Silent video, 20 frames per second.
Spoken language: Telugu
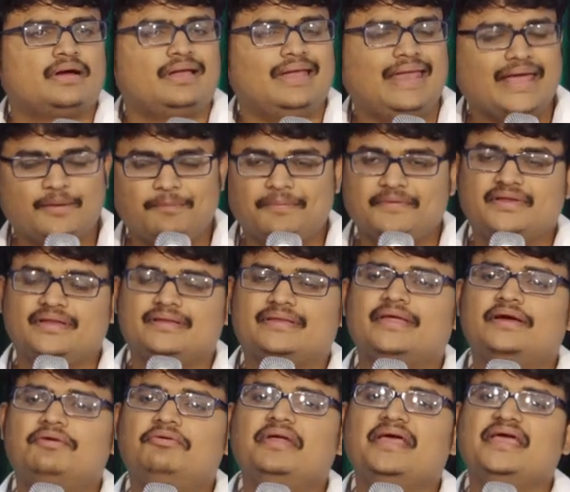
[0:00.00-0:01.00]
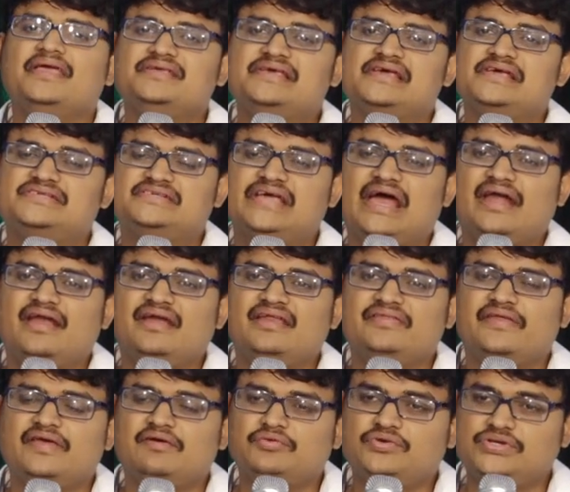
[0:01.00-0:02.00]
లేకపోతే దేవుడు ఏం చేశాడని
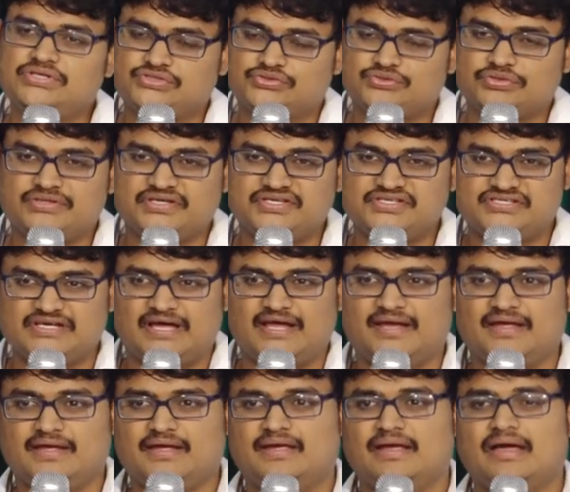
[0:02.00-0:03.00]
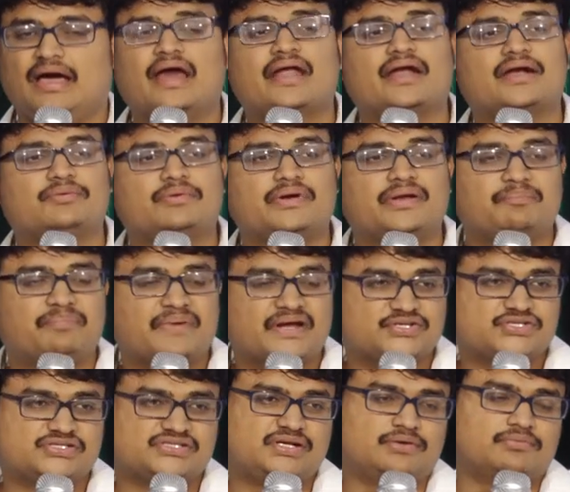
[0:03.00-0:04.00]
దేవుణ్ణి స్థుతించాలి అన్నటువంటి
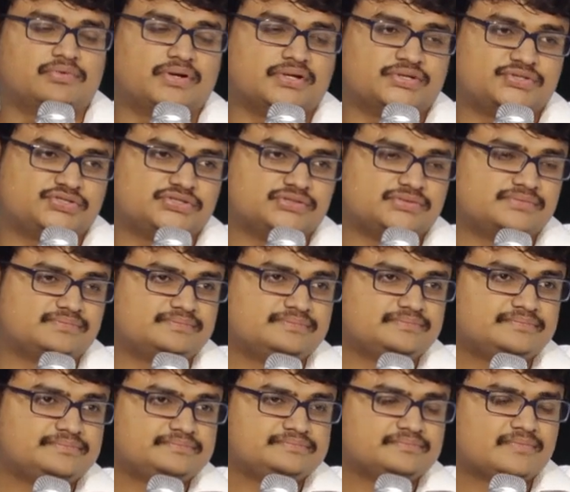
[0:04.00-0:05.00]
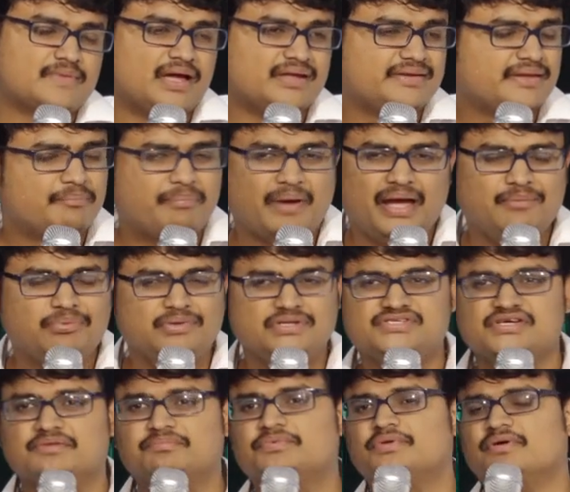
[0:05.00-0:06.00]
ప్రశ్న ఉండొచ్చు అయితే బైబిల్
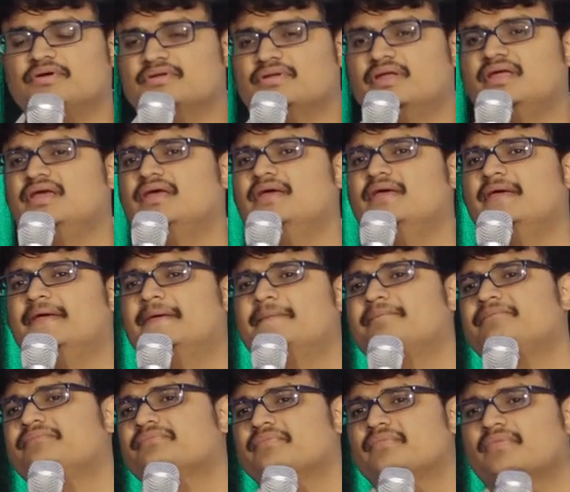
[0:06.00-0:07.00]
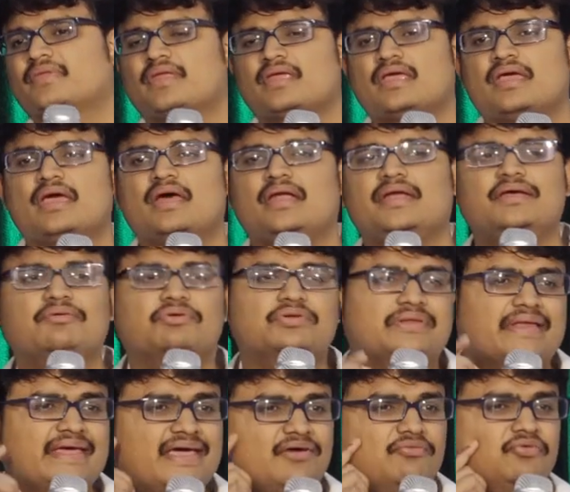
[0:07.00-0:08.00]
చెప్తోంది నీవు
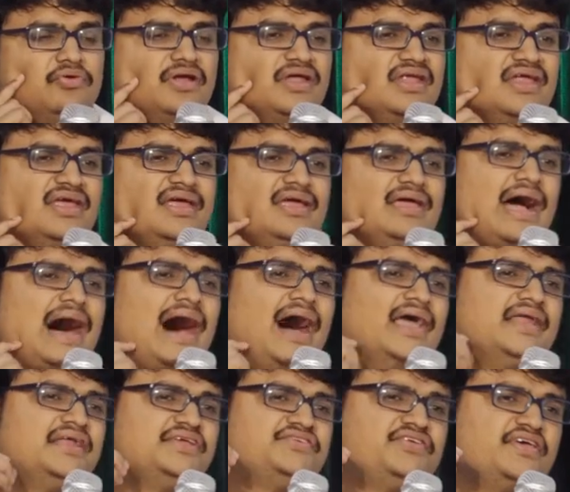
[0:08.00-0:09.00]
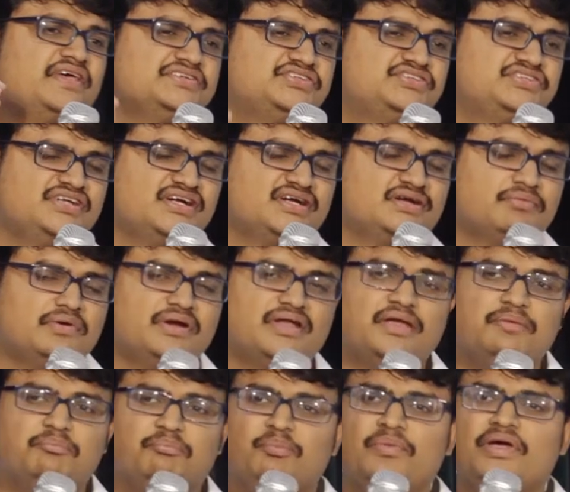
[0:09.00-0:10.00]
దేవుణ్ణి ఆయన చేసినటువంటి
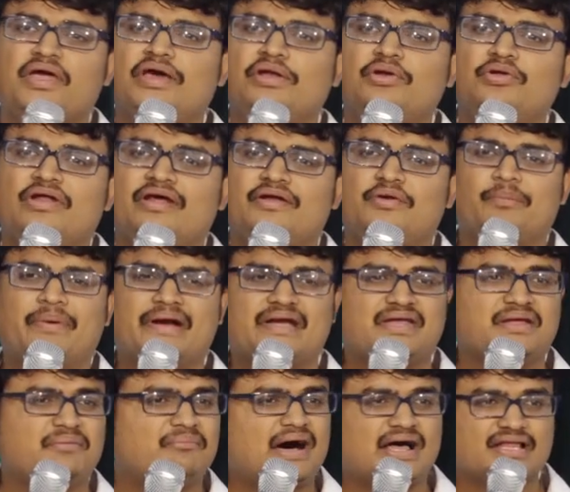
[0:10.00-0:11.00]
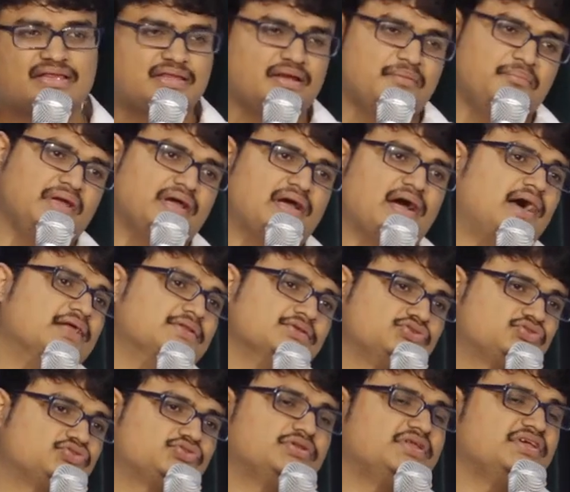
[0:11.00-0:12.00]
మేలులను బట్టి మాత్రమే కాదు
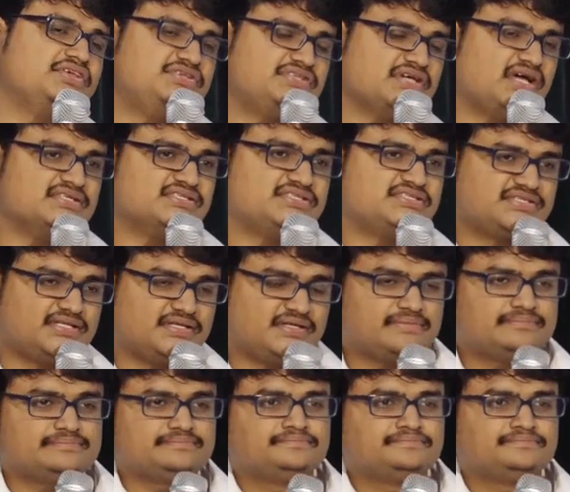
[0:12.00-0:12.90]
స్థుతించాల్సింది